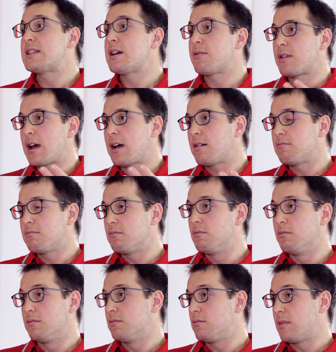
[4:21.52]
sia una mh,
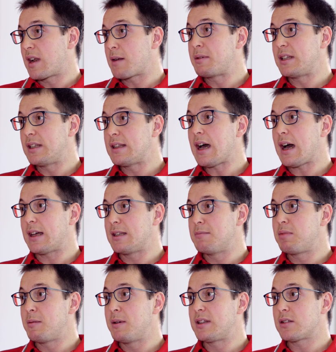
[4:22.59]
mm, rapidità di
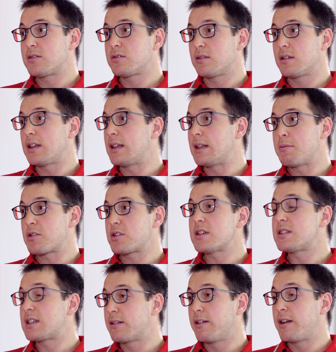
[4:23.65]
implementazione dei
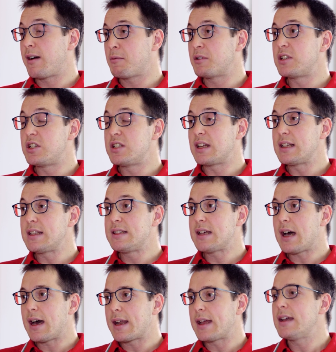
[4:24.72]
processi che volevamo
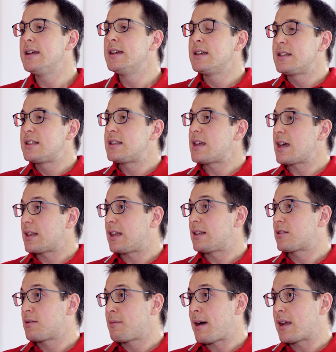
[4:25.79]
digitalizzare, sia
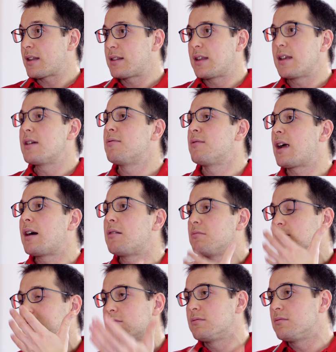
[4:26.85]
d'altra parte una
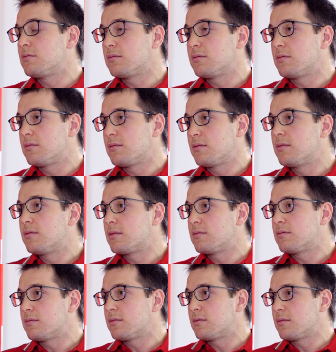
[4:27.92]
mh,
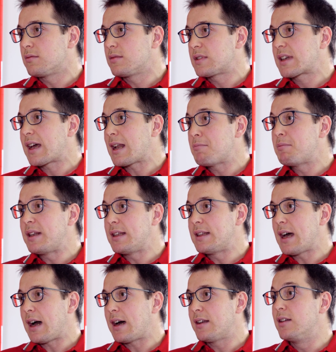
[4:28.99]
mm,
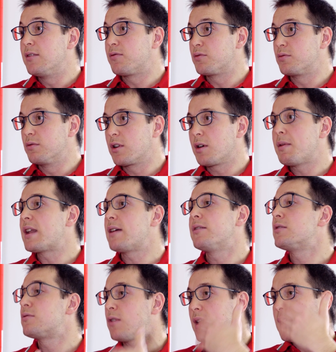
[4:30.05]
scalabilità nel futuro per
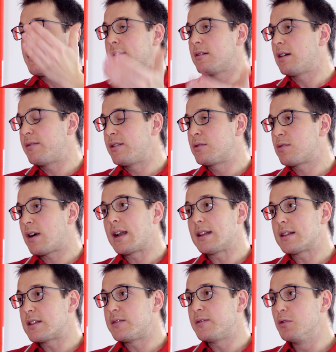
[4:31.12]
eventuali
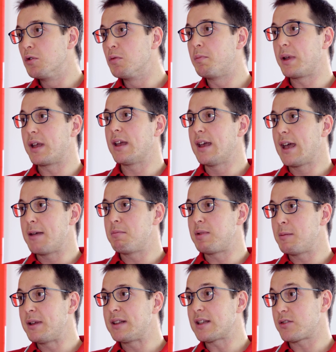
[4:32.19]
altri sviluppi e
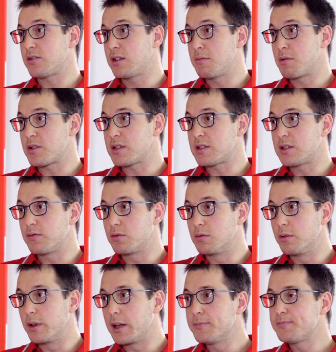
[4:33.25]
implementazioni dei processi
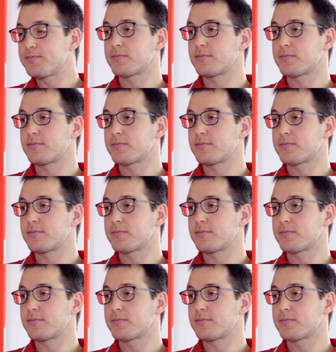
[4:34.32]
futuri.